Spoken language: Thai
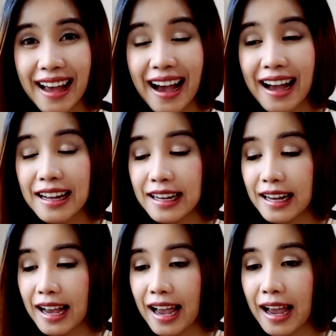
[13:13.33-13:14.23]
นะคะ
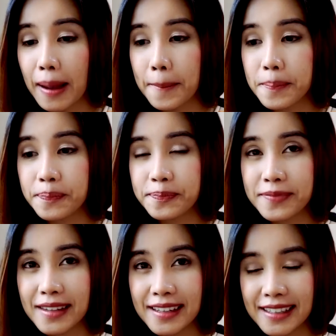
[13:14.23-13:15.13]
อ่ะ
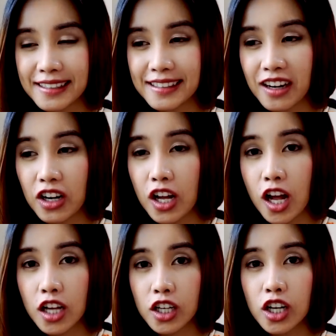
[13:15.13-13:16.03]
เนาะ
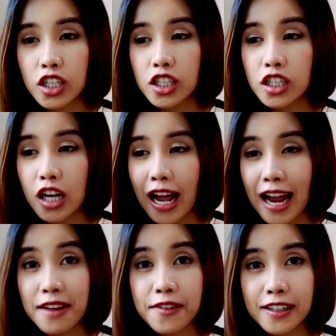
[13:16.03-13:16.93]
ก็คือ
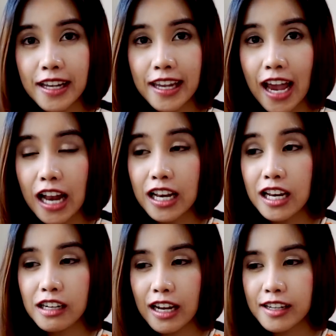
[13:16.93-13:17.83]
ให้ฝึกอย่างเงี้ย
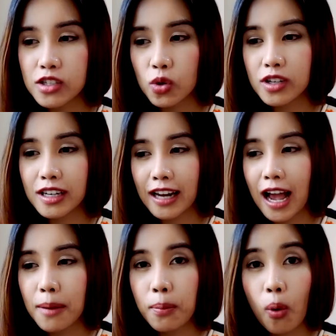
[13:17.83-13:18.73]
เรื่อยๆจนกระ
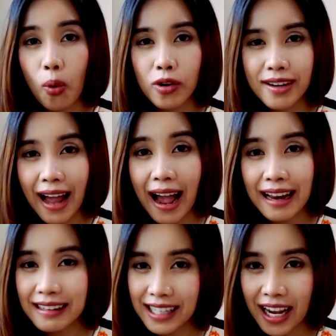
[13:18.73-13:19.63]
ทั่งพูดได้
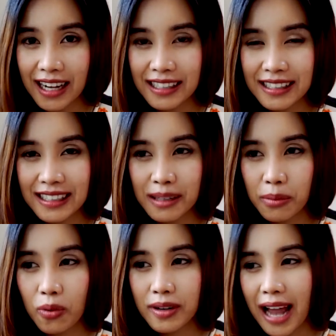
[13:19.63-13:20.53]
เลยอ่ะ
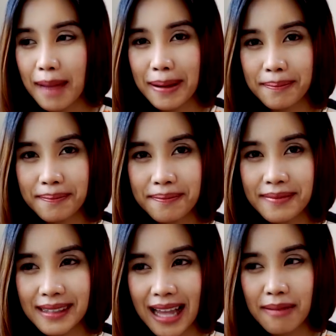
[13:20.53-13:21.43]
พูดได้แบบ
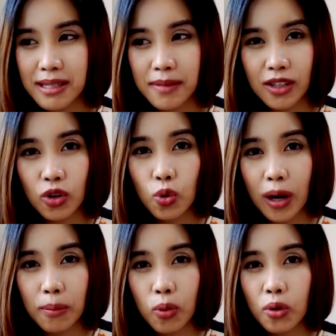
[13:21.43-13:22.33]
แทบจะไม่ต้องดู
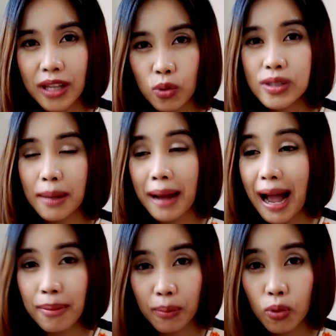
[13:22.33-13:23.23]
คำพูดแต่ดูจาก
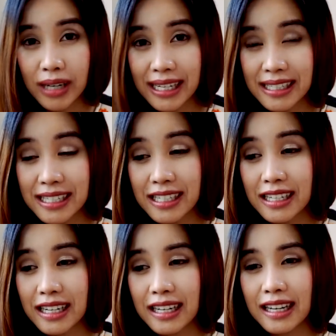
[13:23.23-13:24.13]
ภาพแล้วพูดได้ทันที
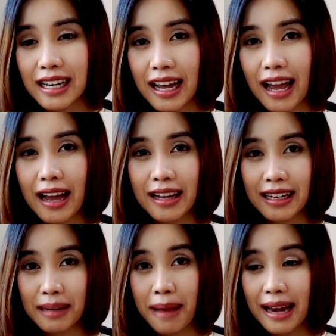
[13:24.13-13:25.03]
อ่ะ
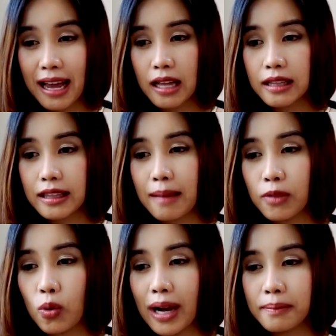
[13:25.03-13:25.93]
กันบ้านนะเตรีย
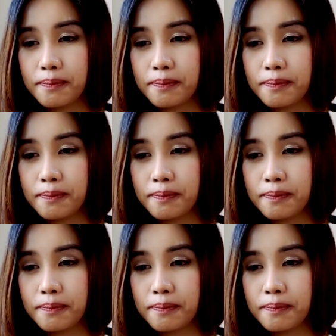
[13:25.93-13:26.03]
มตัว